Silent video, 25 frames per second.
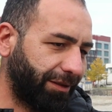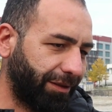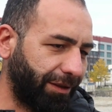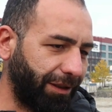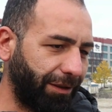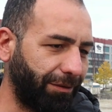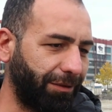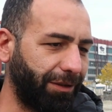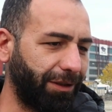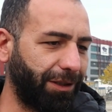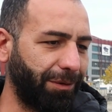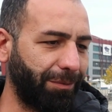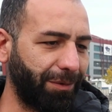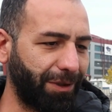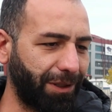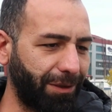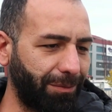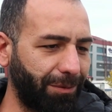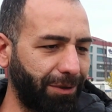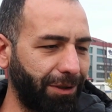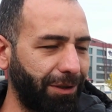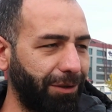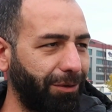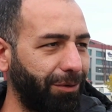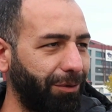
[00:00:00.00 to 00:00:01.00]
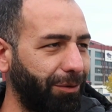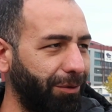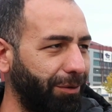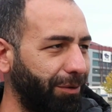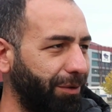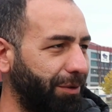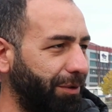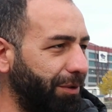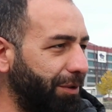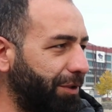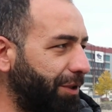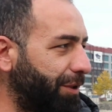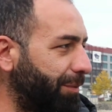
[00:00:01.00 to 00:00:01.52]
devletimize
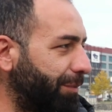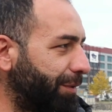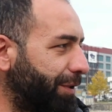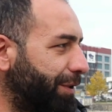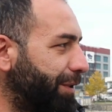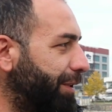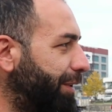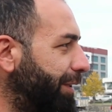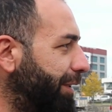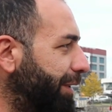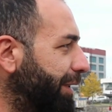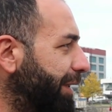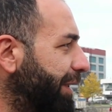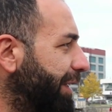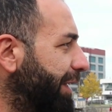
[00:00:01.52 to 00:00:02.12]
bırakıyoruz işimizi.